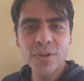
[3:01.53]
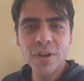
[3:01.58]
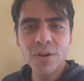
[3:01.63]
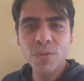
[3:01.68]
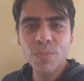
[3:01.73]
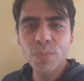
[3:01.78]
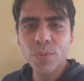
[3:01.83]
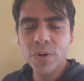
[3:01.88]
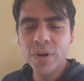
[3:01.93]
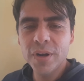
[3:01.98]
que
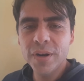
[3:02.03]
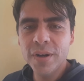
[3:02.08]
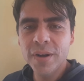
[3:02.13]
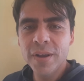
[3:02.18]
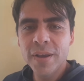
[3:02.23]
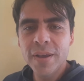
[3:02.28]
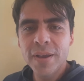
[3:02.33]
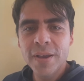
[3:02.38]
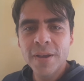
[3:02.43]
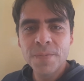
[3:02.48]
lo ponen,
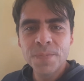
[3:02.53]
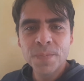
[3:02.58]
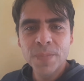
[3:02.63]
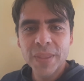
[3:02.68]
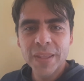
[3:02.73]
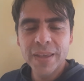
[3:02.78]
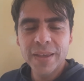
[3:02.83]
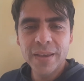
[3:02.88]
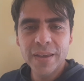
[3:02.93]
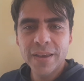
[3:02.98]

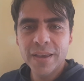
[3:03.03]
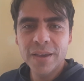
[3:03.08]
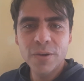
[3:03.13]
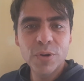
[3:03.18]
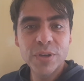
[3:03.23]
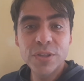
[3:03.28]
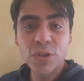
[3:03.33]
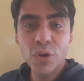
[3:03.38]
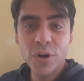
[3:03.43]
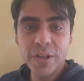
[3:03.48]
eh, que
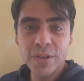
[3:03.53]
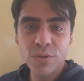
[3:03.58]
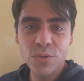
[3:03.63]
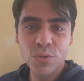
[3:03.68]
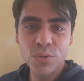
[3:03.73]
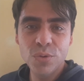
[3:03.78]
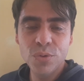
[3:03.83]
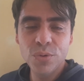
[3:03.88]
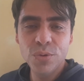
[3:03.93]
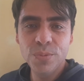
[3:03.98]
cuestionan
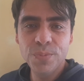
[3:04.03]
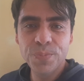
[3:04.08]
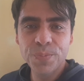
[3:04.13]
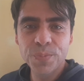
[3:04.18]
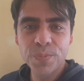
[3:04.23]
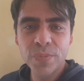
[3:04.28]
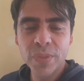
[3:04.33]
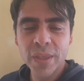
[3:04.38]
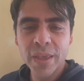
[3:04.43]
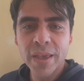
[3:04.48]
su,
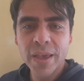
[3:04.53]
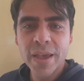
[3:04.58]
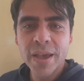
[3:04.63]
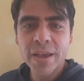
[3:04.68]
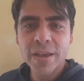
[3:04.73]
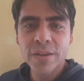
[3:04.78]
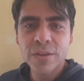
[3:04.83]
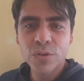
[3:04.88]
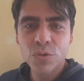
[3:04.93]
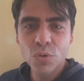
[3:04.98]

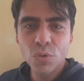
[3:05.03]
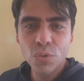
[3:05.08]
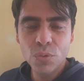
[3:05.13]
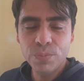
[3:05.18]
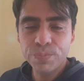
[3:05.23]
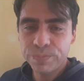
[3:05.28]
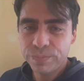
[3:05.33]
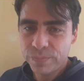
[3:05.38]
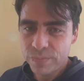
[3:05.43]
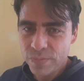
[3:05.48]

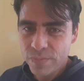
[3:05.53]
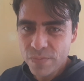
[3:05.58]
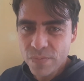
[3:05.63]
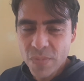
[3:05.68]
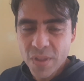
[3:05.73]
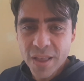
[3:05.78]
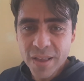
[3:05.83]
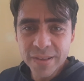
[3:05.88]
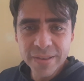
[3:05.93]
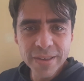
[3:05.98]
su
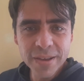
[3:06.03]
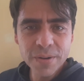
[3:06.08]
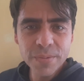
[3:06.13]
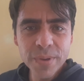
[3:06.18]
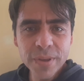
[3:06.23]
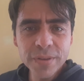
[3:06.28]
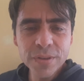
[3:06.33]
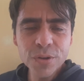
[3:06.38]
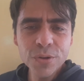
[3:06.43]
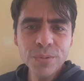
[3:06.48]

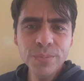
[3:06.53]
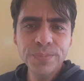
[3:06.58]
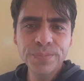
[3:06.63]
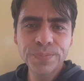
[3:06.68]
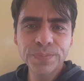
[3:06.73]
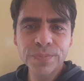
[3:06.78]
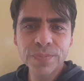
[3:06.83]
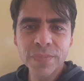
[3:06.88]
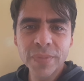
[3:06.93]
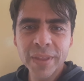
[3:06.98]
servicio,
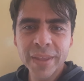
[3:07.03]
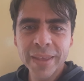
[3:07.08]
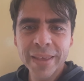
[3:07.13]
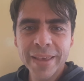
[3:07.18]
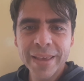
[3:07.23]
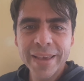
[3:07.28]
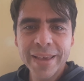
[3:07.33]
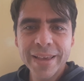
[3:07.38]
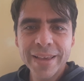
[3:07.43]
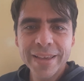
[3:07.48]

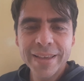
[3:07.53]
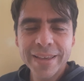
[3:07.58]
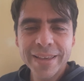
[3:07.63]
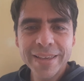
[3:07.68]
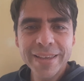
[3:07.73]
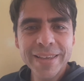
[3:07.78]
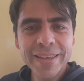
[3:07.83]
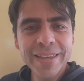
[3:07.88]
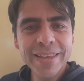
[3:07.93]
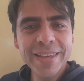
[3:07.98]

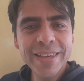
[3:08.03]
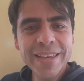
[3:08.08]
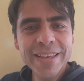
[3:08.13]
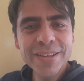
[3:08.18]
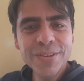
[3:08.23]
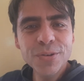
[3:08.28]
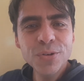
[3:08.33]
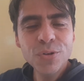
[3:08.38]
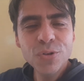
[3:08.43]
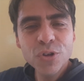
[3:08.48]
y
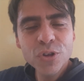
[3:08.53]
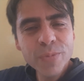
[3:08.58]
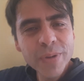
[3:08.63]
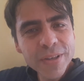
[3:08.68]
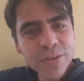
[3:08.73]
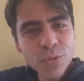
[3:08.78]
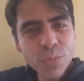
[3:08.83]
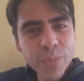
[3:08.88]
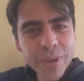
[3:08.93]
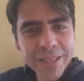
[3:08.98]
eso nos va
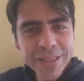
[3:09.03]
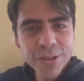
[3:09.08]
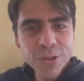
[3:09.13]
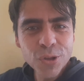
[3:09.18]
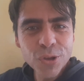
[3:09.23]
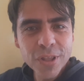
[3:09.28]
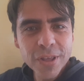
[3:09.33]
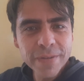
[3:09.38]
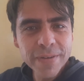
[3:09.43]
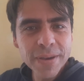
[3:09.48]
sumiendo
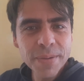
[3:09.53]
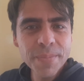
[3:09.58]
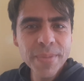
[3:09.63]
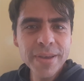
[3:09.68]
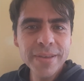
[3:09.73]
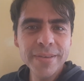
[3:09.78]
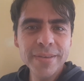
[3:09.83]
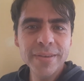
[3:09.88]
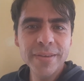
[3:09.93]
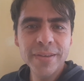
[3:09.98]
todavía
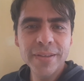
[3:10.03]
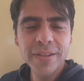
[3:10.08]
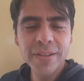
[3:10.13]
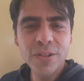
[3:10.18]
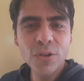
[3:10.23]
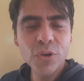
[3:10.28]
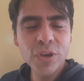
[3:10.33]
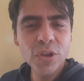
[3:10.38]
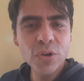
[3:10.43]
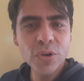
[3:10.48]
más.
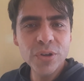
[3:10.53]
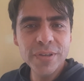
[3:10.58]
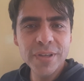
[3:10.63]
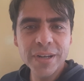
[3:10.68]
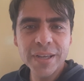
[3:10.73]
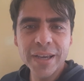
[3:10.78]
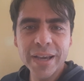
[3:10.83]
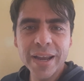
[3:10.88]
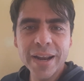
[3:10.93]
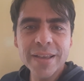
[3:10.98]
No quiero decir
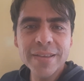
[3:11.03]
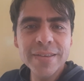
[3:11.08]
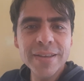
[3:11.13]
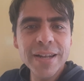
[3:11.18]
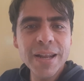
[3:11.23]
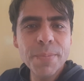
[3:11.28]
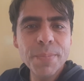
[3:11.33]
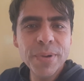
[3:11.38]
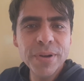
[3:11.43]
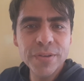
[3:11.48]
que creas
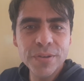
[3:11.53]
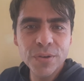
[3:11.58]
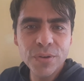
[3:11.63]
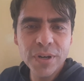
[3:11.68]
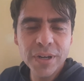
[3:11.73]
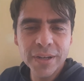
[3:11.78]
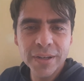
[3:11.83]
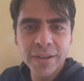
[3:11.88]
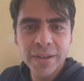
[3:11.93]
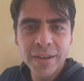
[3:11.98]
en la
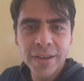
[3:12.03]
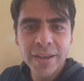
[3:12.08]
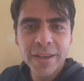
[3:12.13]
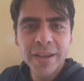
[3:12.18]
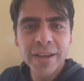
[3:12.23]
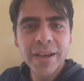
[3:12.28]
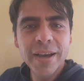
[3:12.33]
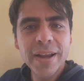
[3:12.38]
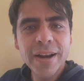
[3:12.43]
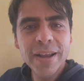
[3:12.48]
persona,
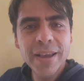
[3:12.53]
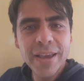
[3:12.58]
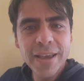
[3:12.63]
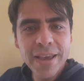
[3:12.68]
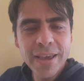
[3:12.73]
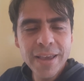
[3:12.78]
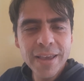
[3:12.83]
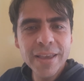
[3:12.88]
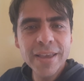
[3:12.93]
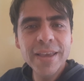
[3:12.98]

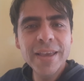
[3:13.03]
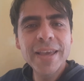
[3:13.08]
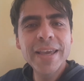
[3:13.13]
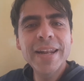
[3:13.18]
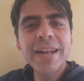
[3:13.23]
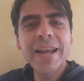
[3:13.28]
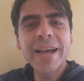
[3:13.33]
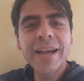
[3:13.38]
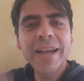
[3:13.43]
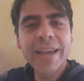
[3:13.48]
Cree
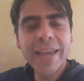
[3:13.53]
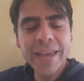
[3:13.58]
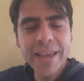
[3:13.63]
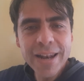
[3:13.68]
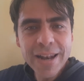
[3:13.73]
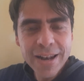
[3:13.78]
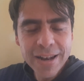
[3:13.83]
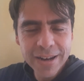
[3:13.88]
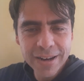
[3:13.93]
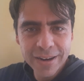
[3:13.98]
en
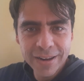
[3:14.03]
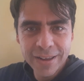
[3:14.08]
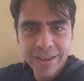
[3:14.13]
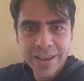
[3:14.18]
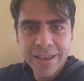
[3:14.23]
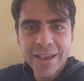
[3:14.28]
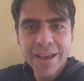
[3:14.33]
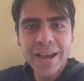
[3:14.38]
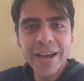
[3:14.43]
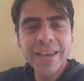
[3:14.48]
aquel
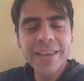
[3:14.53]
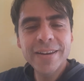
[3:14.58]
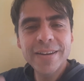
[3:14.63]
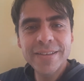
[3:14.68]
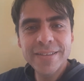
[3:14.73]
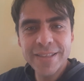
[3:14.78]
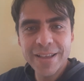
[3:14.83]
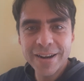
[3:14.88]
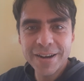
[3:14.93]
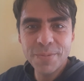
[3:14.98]
a quien
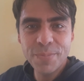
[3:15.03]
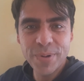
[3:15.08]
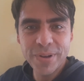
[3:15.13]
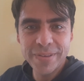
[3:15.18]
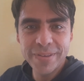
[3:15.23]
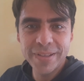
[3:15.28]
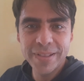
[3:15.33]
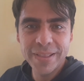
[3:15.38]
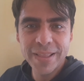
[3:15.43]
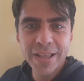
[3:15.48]
está
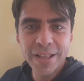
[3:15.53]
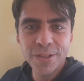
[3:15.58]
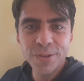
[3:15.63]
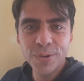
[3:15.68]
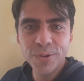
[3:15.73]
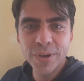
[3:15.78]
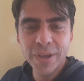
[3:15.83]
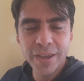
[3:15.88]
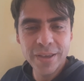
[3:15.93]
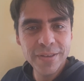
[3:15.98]

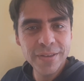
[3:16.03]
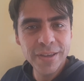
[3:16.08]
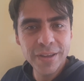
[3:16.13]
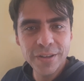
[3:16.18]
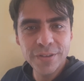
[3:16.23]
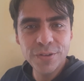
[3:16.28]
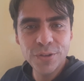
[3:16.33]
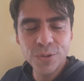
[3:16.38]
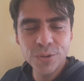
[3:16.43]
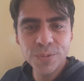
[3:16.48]
representando, que es
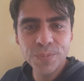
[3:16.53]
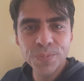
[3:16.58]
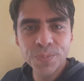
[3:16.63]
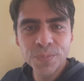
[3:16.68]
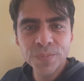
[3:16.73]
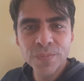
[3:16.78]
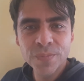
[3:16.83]
Cristo.